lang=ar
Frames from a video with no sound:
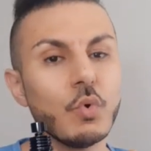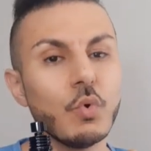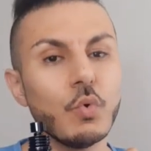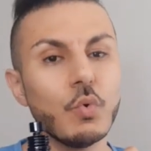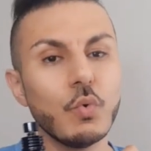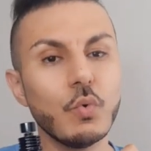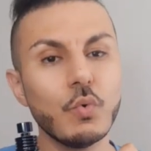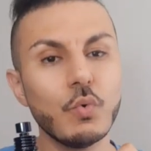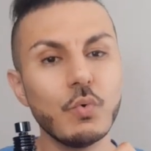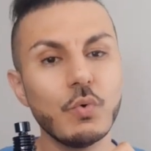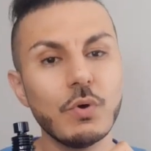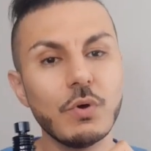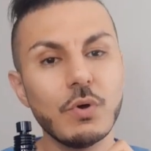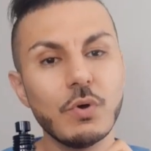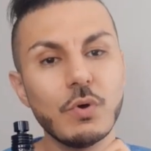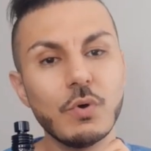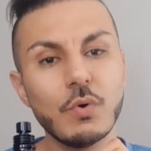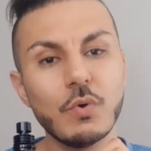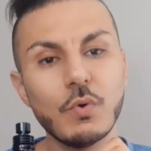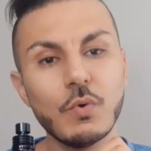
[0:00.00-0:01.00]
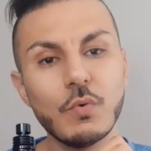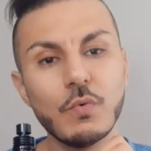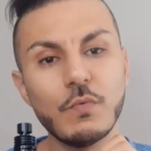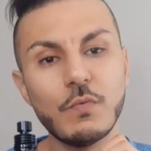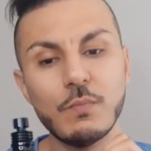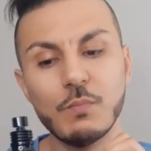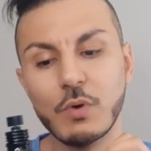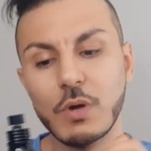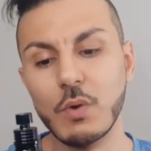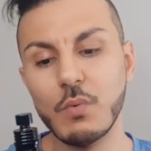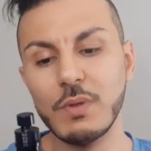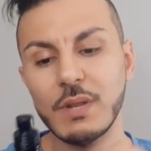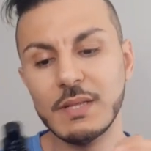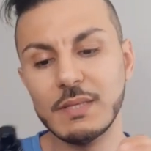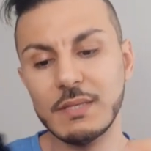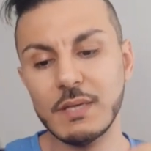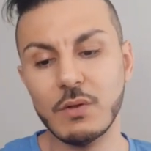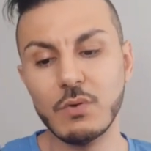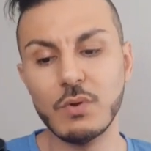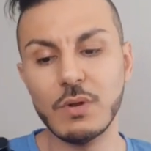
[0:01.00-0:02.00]
وفي المكونات
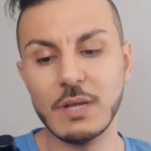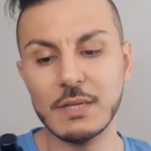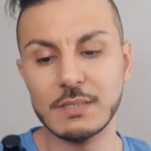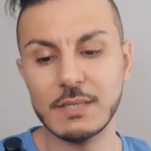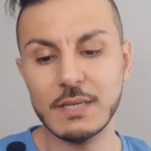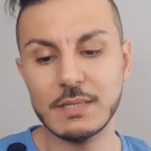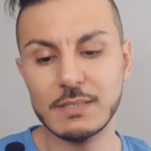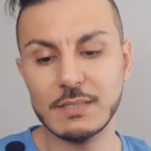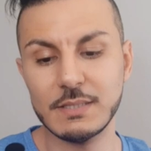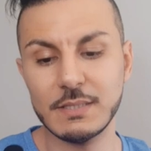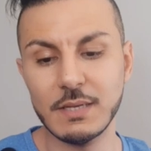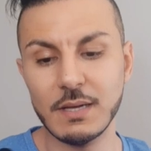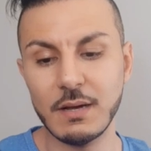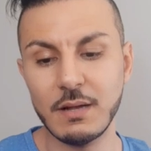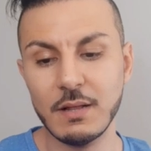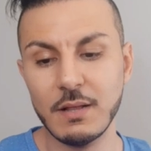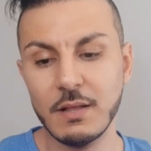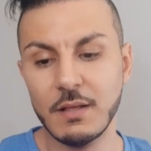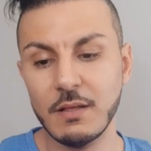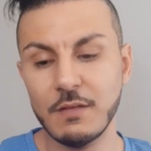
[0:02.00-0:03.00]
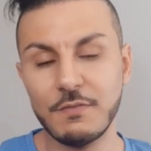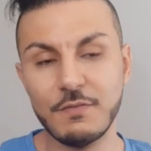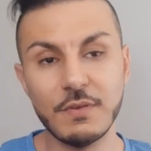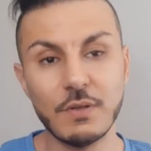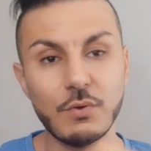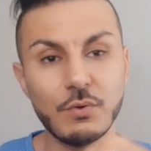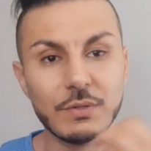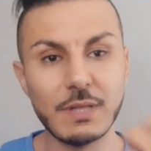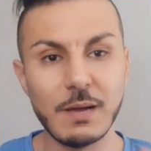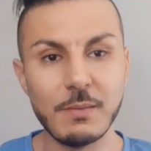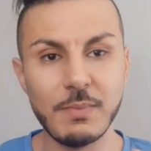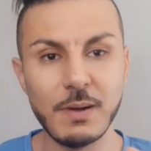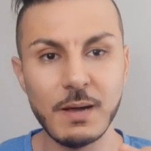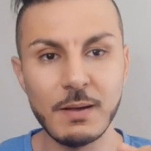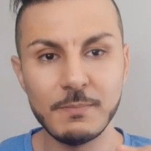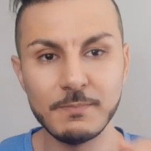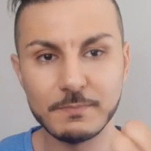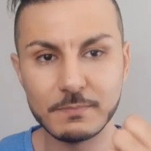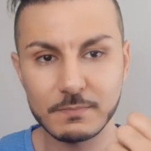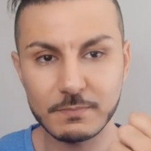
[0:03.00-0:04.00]
ديالو الاساسيه فيه لو
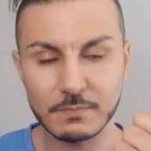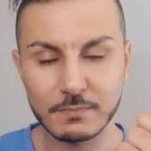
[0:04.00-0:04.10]
تابا